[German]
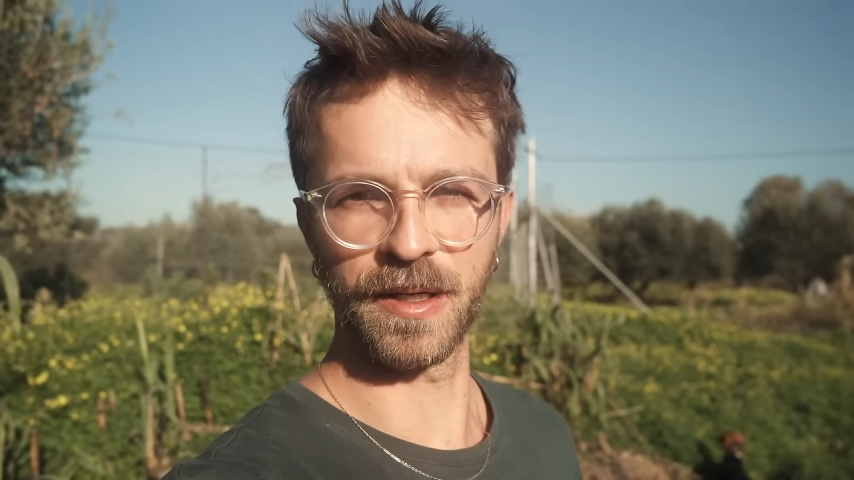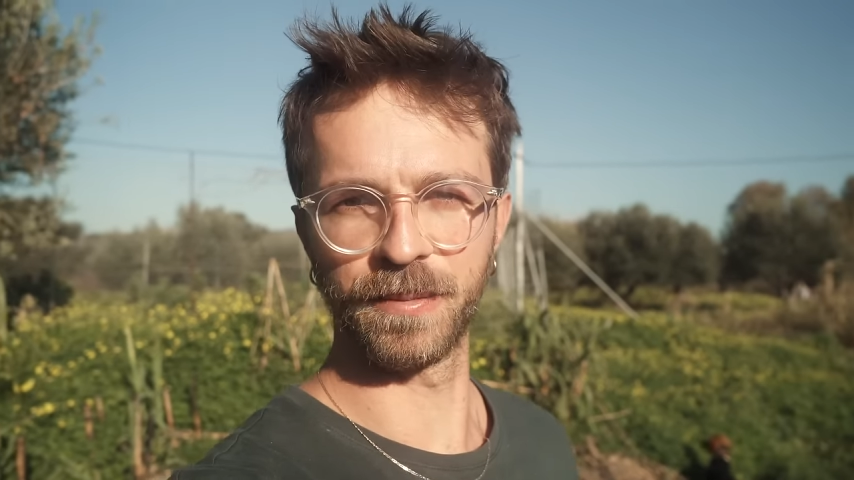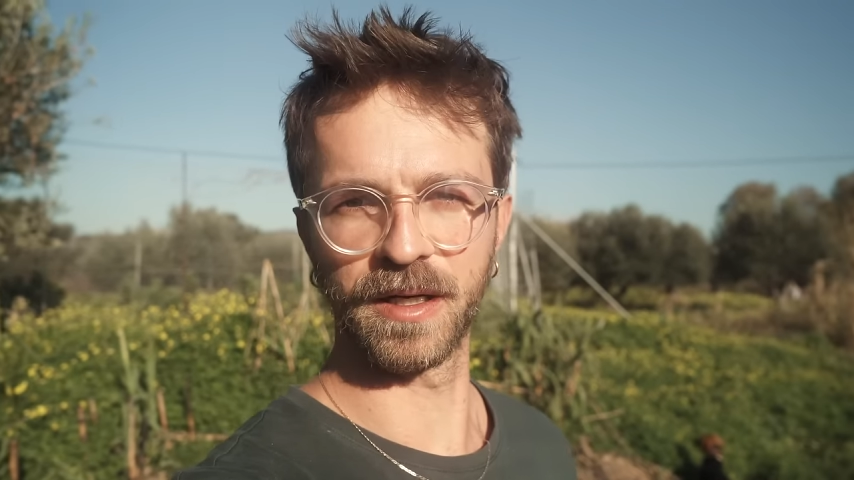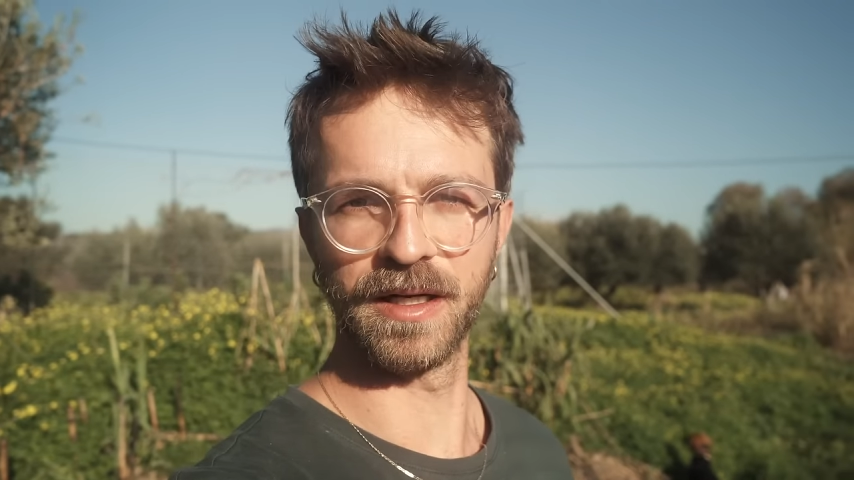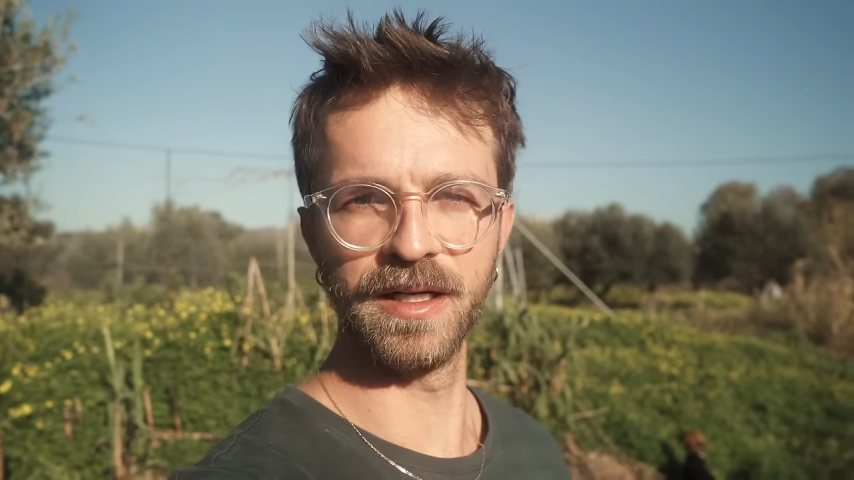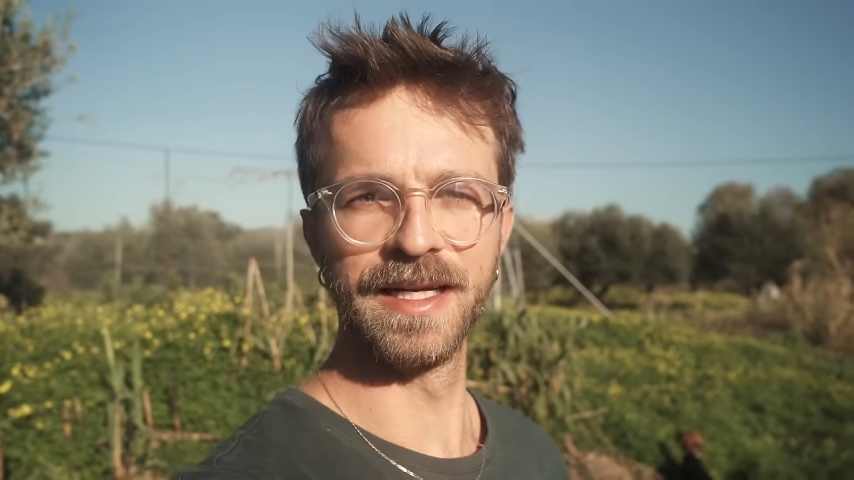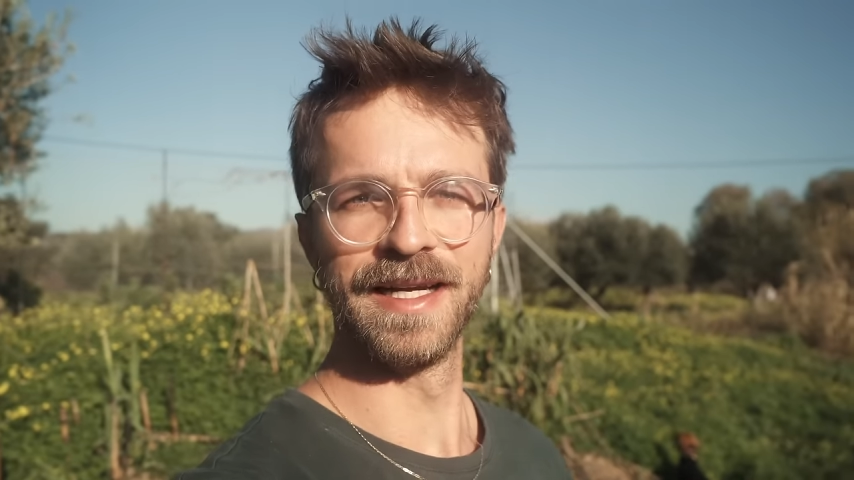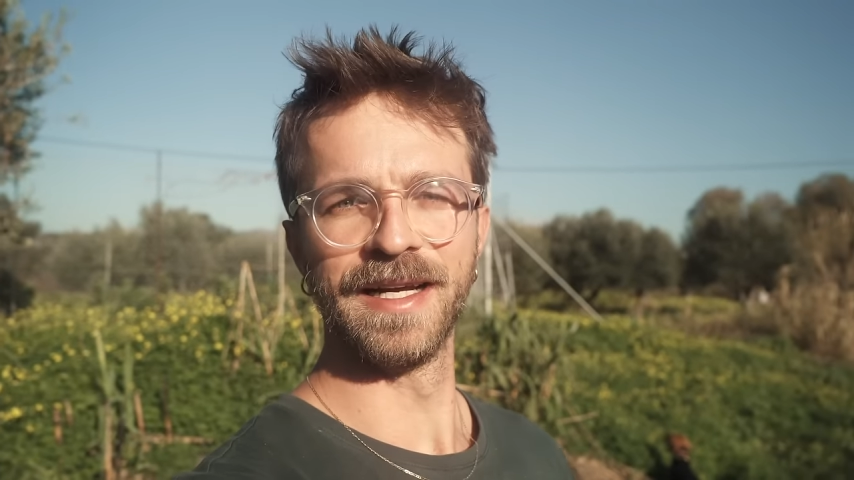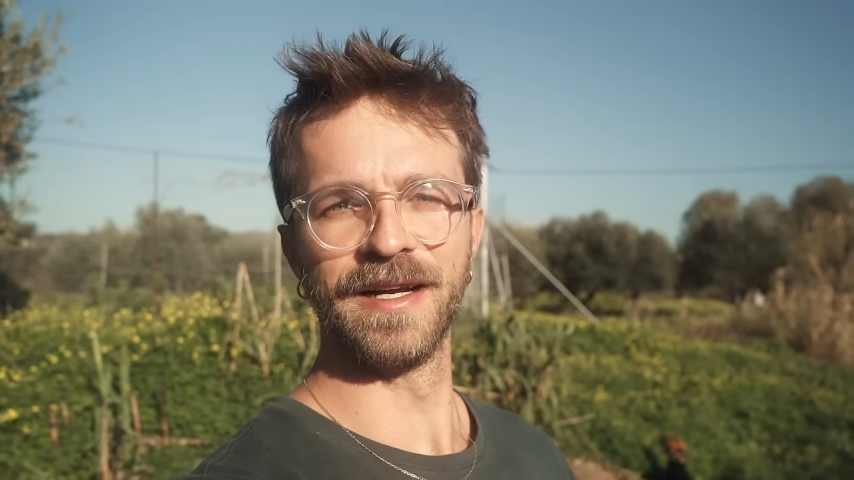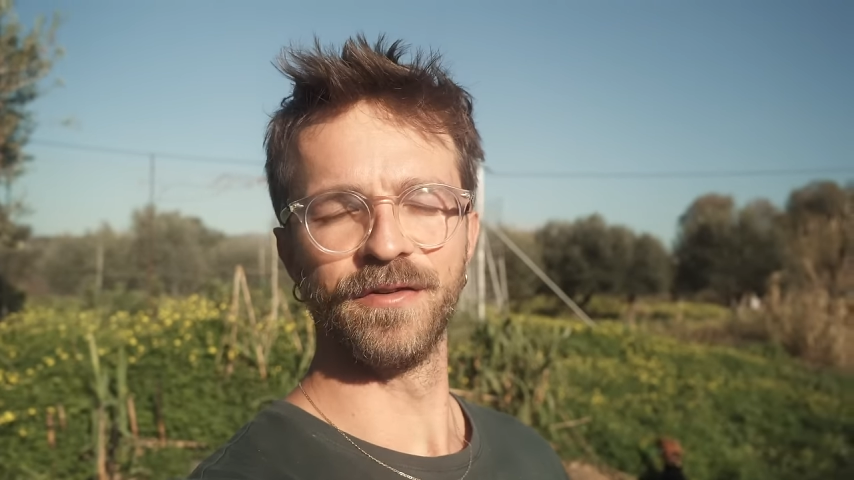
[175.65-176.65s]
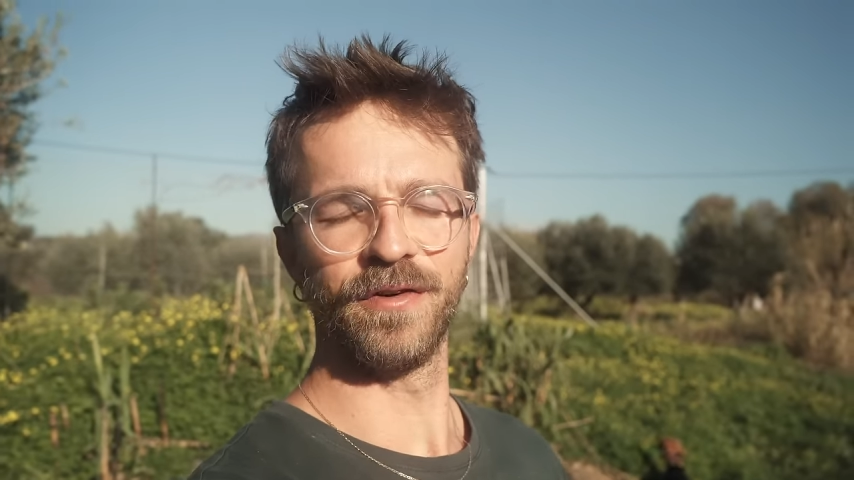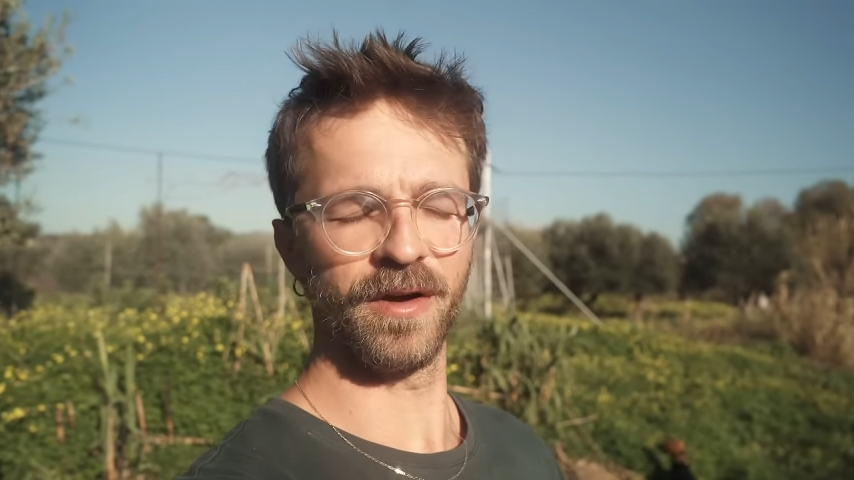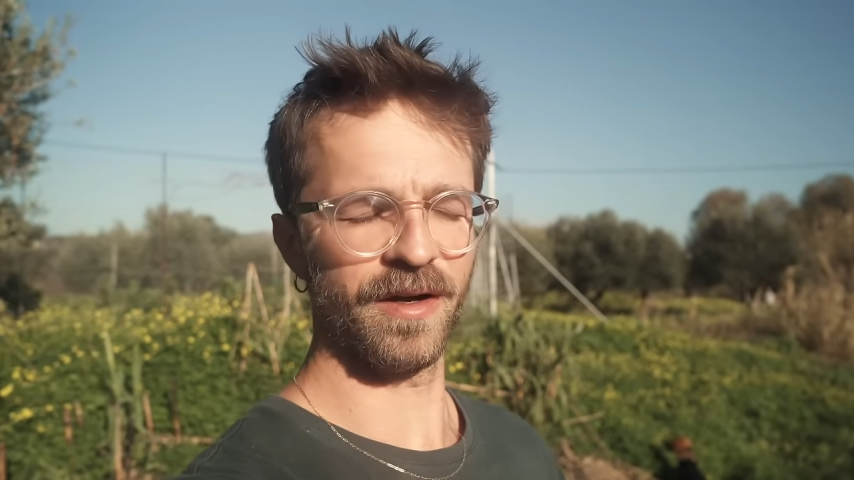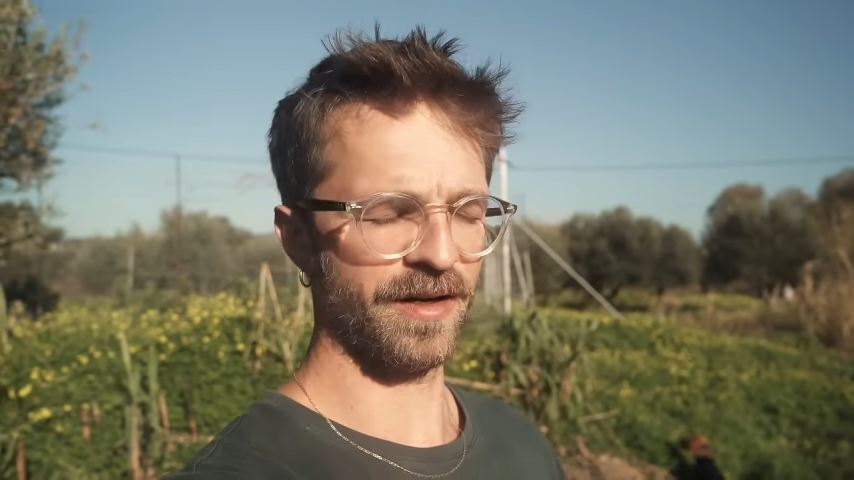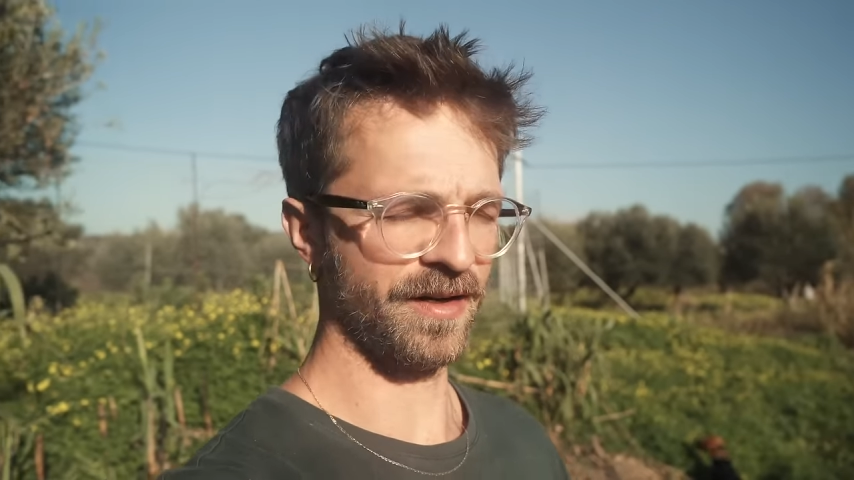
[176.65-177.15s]
April
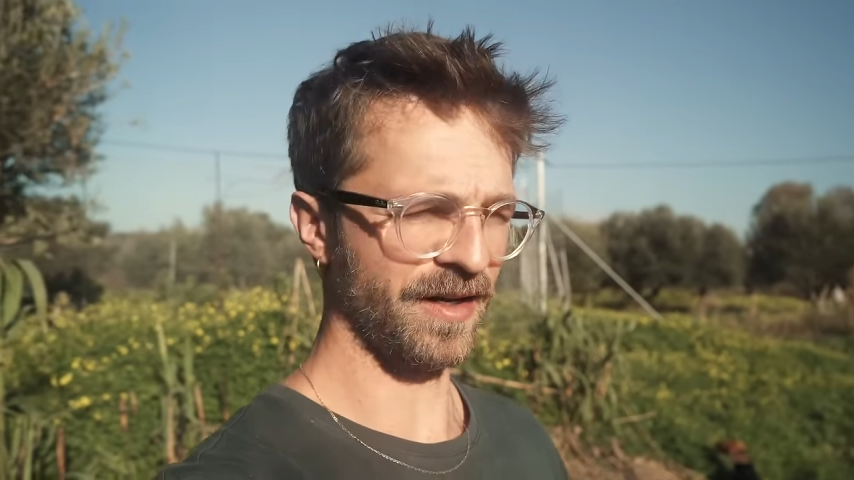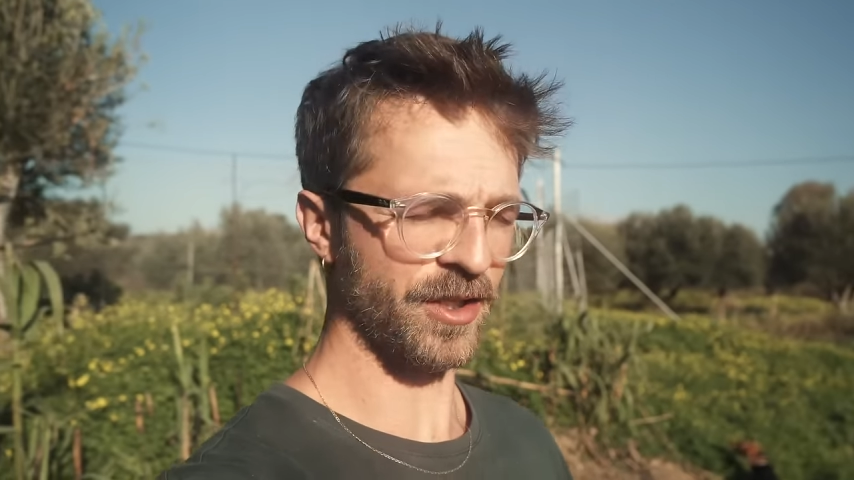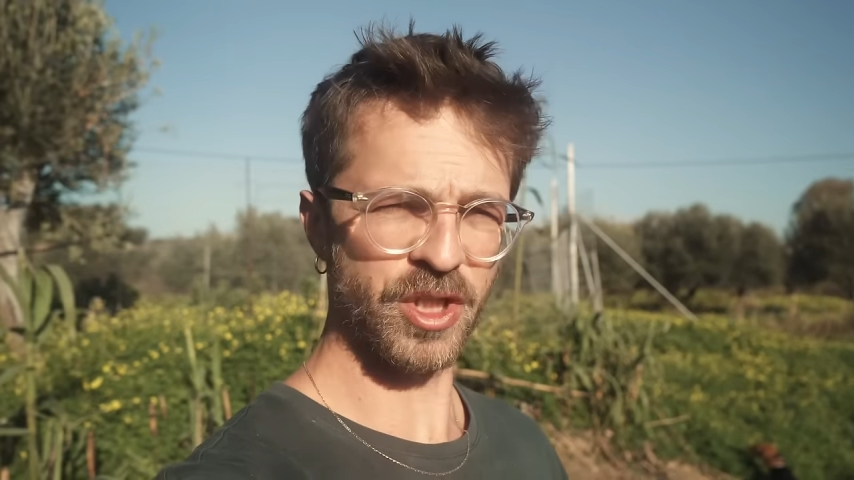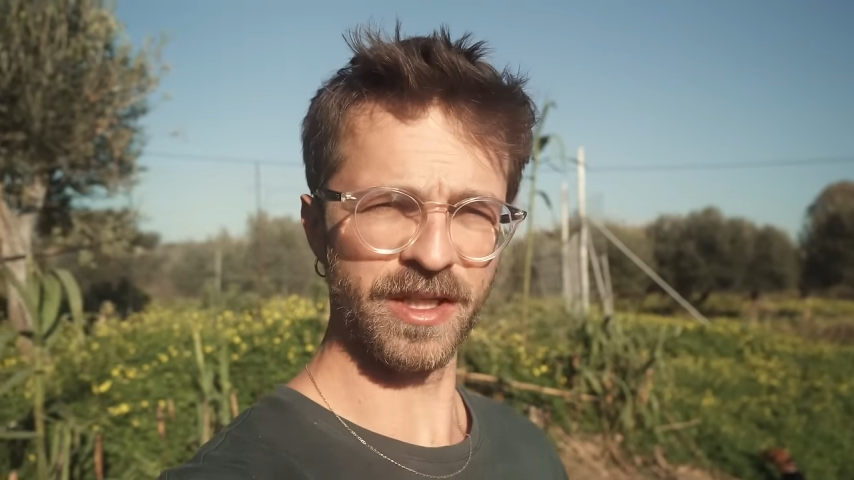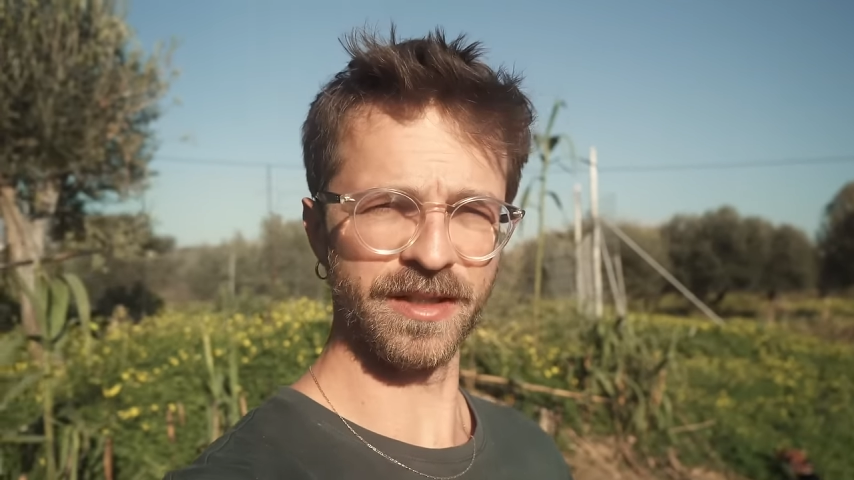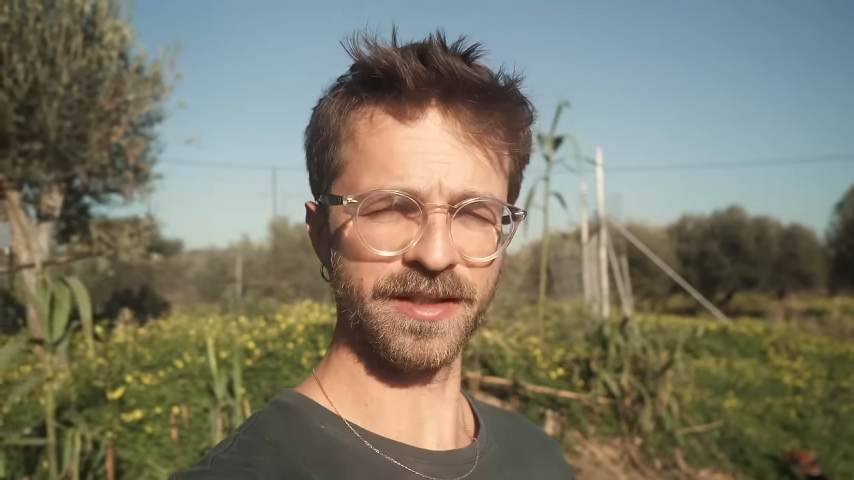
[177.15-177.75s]
für, äh, erschienen